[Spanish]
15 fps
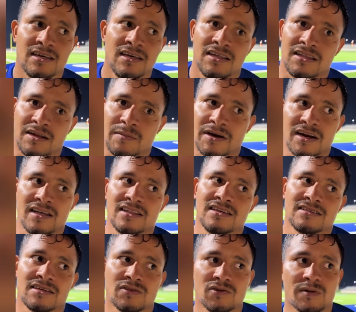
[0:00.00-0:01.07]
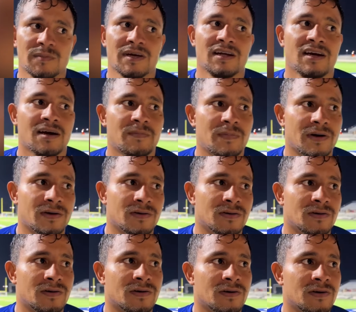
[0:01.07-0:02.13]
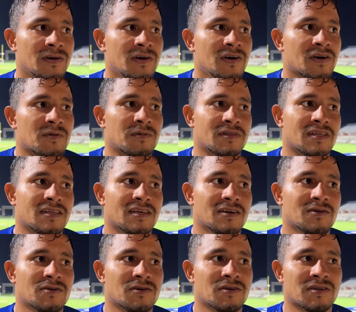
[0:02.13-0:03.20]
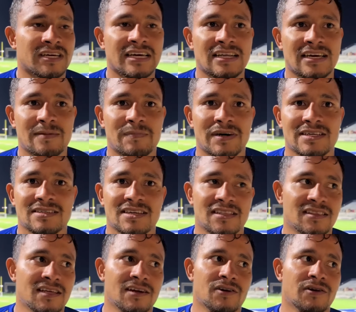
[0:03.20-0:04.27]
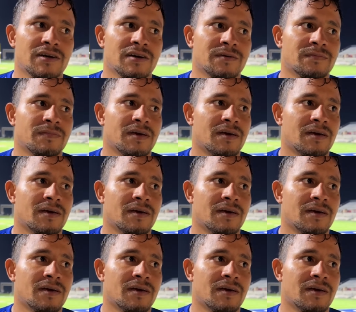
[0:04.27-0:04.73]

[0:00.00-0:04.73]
del más grande de Centroamérica, pero como te digo, quería paz interior en,